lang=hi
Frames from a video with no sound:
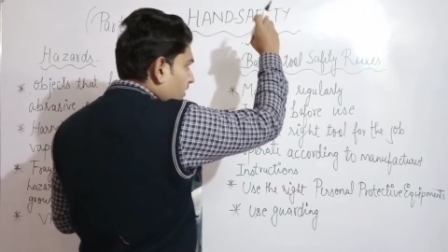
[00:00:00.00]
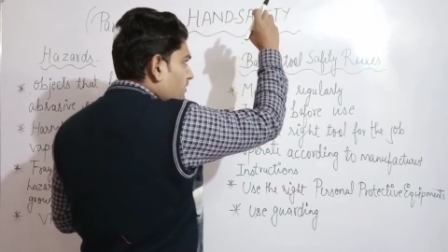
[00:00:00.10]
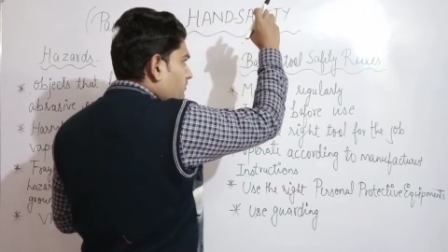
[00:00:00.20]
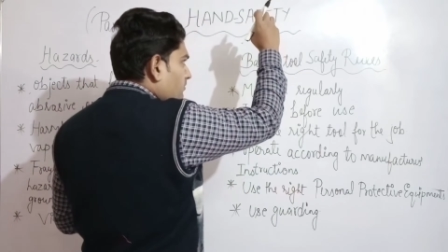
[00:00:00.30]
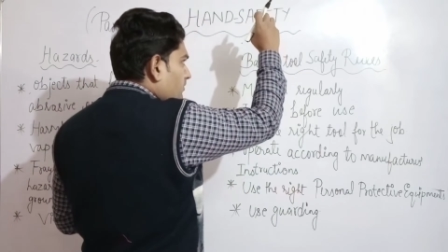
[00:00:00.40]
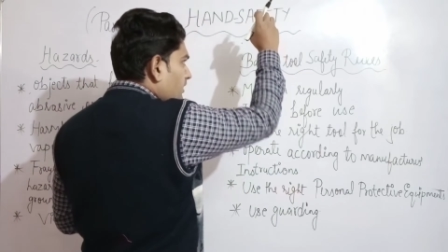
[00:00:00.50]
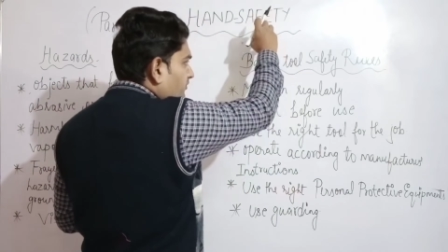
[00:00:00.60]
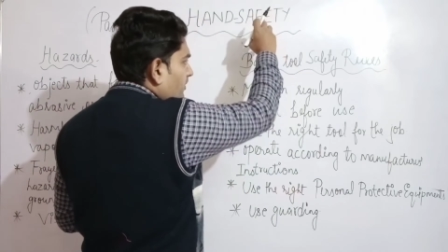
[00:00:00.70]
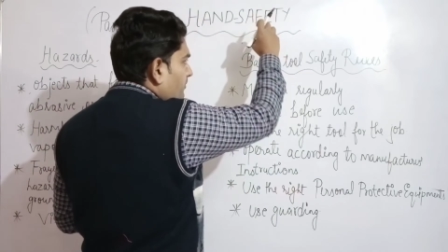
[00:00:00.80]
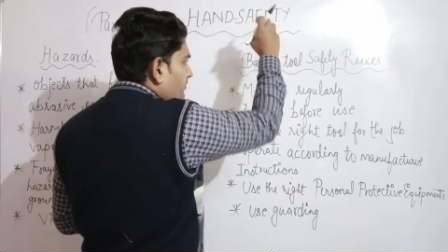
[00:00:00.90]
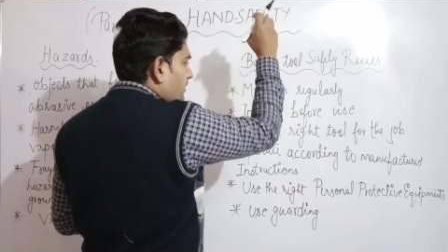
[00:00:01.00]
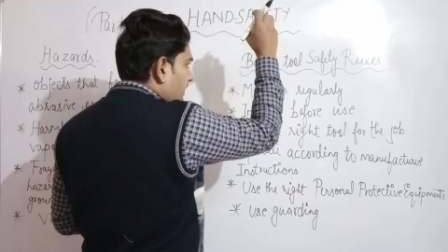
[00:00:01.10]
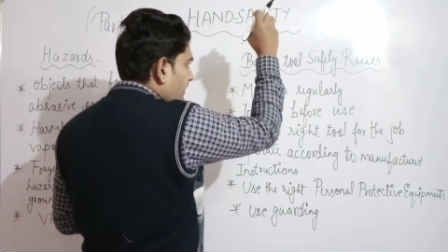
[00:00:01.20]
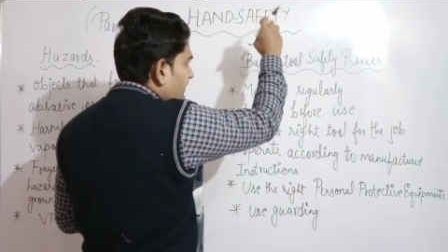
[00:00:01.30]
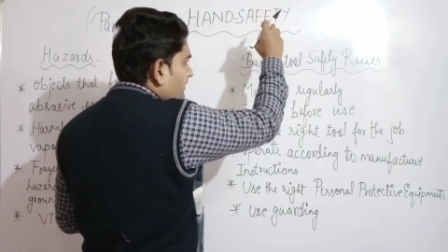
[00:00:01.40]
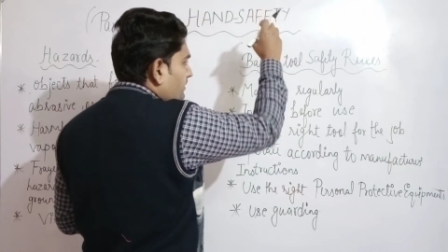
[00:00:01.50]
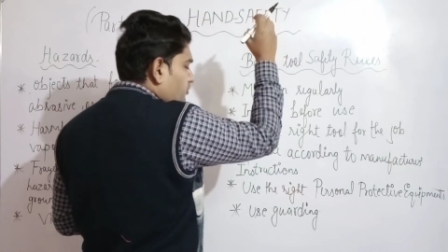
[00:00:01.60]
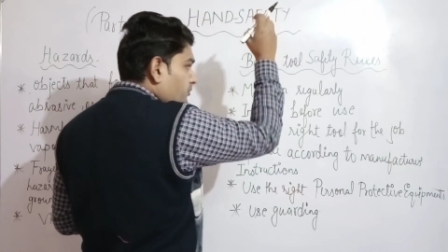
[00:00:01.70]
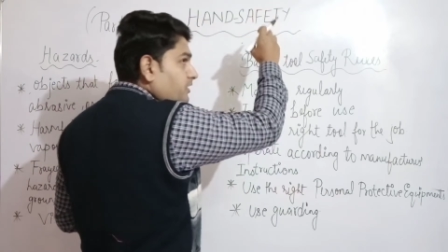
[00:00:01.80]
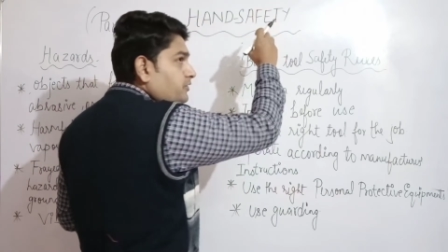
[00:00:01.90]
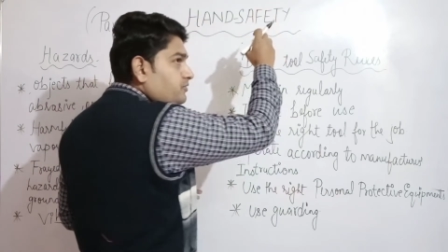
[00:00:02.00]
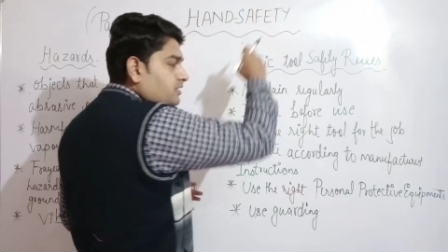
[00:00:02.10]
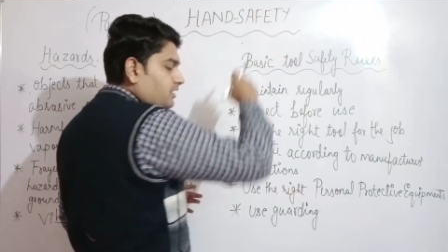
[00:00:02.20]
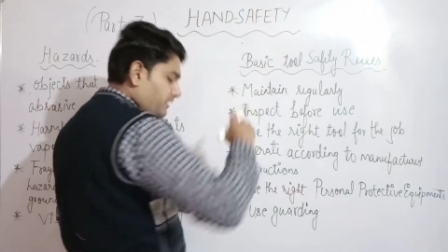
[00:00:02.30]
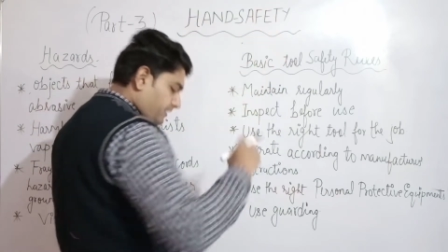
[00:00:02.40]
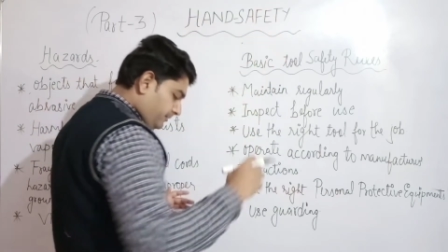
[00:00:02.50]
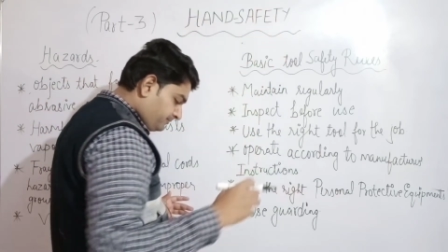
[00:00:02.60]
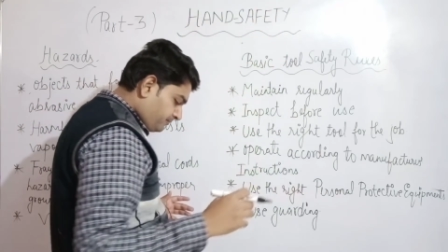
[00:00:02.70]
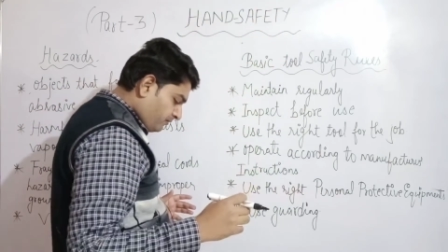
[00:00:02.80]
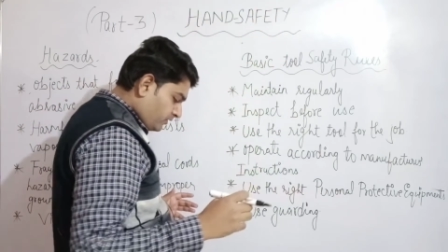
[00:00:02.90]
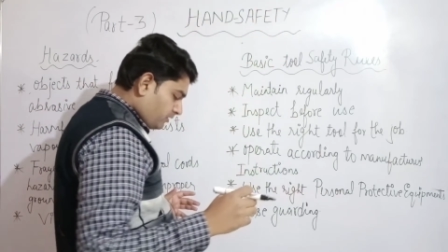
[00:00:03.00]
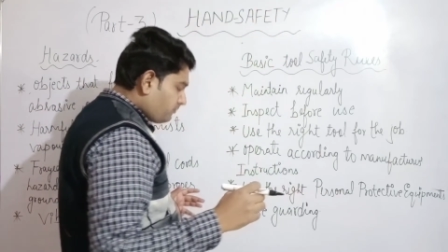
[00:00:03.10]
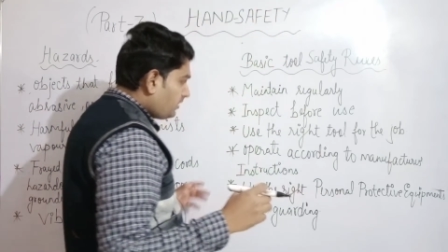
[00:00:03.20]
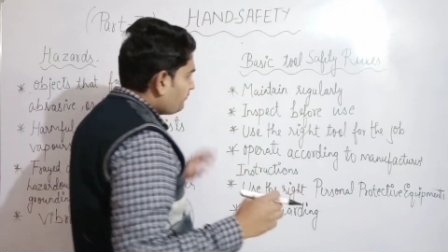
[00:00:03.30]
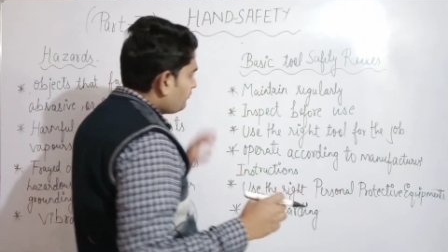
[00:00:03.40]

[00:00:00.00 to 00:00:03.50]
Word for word: एक बल्ब आप एल जो भी यूज़ कर रहे हैं बल्ब